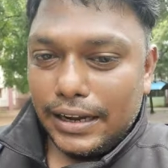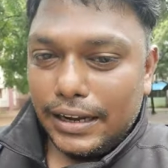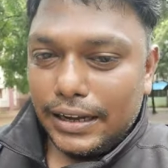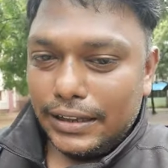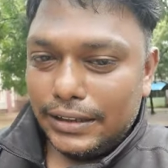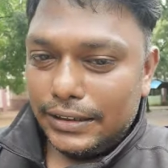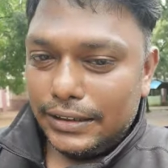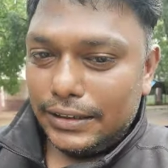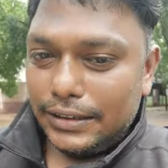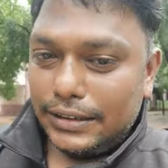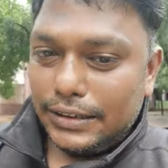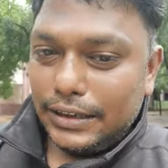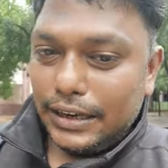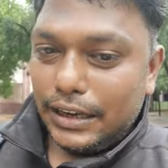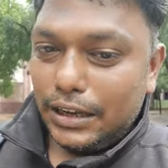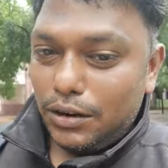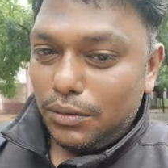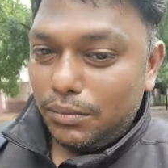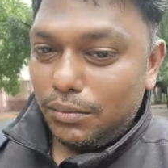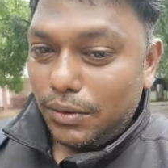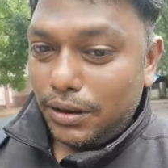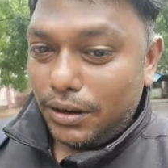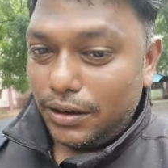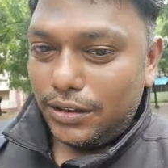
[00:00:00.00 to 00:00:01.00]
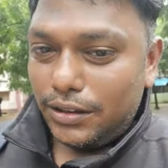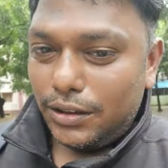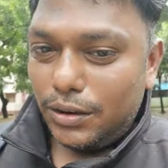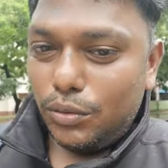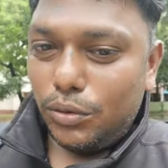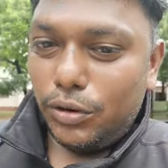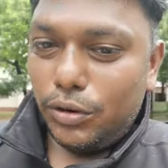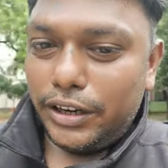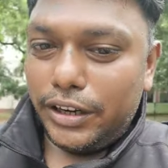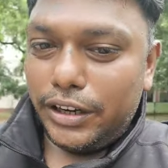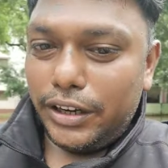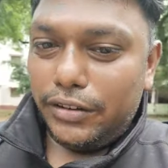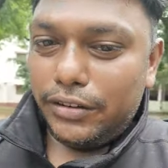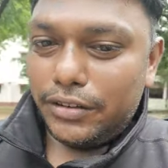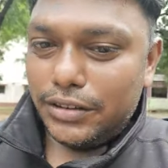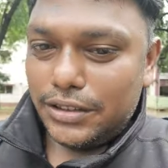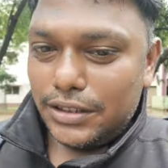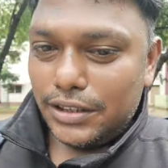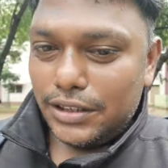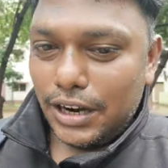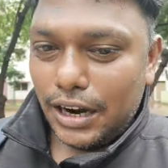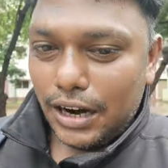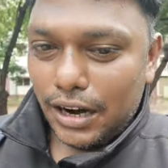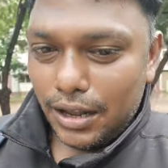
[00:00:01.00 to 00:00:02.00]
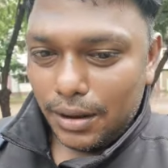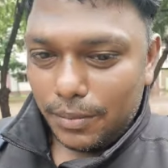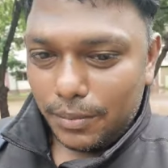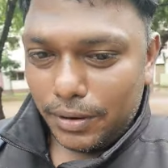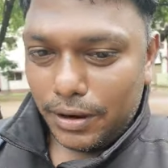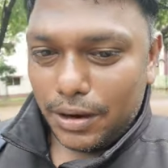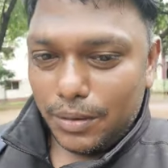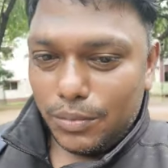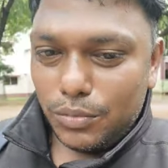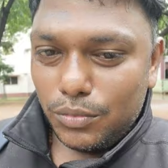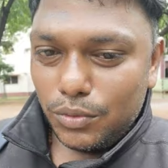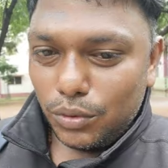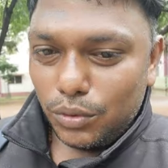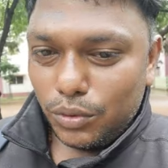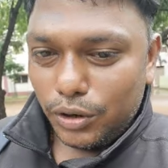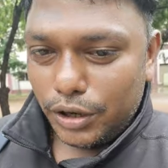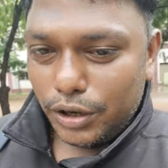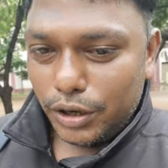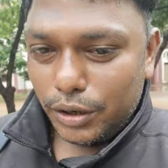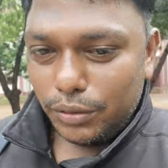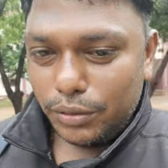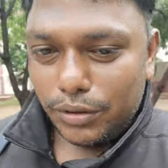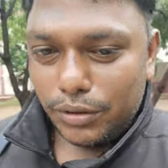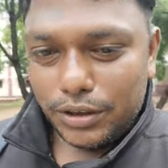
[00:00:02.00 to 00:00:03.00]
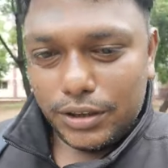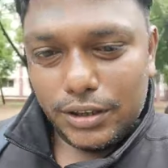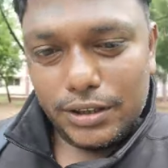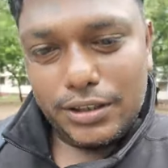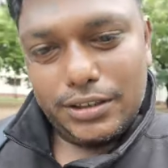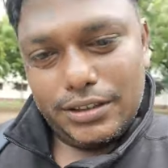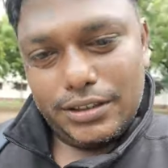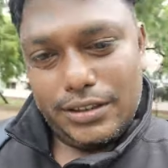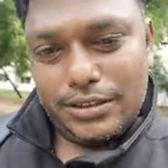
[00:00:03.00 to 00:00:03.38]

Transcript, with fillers: அந்த கரு மருந்தை உருட்டி வச்சு நாலா பக்கமும் உருட்டி விட்டு